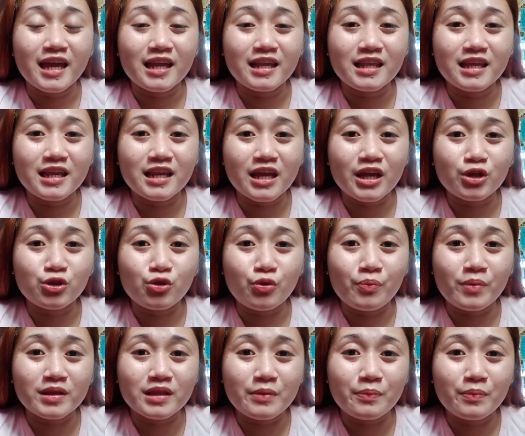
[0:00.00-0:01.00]
hindi na
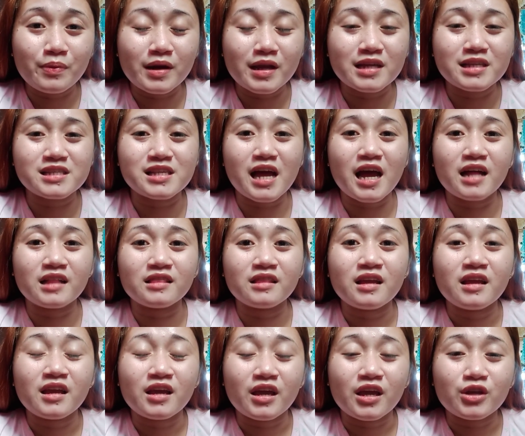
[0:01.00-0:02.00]
ito ma-depress at
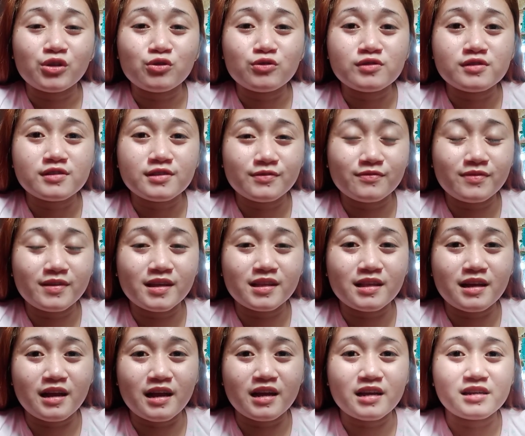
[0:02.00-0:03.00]
itong si
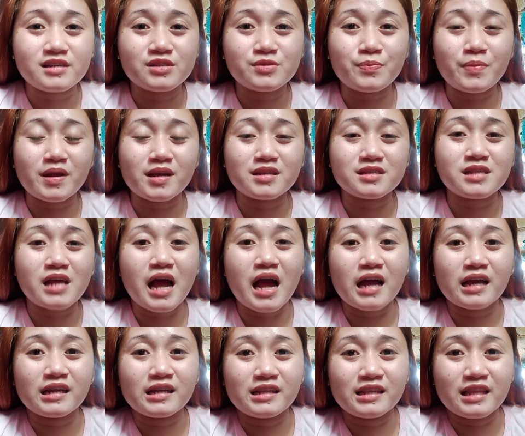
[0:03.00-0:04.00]
Vina guys para sa
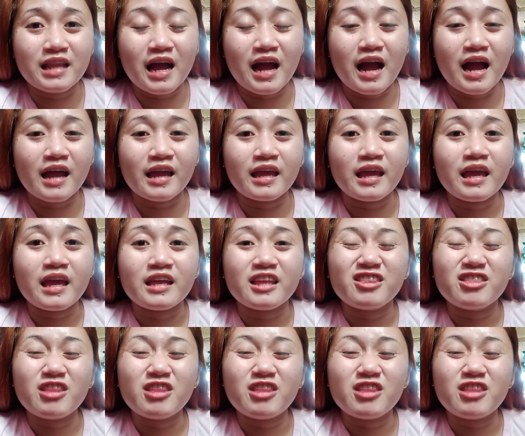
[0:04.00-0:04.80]
akin lang ay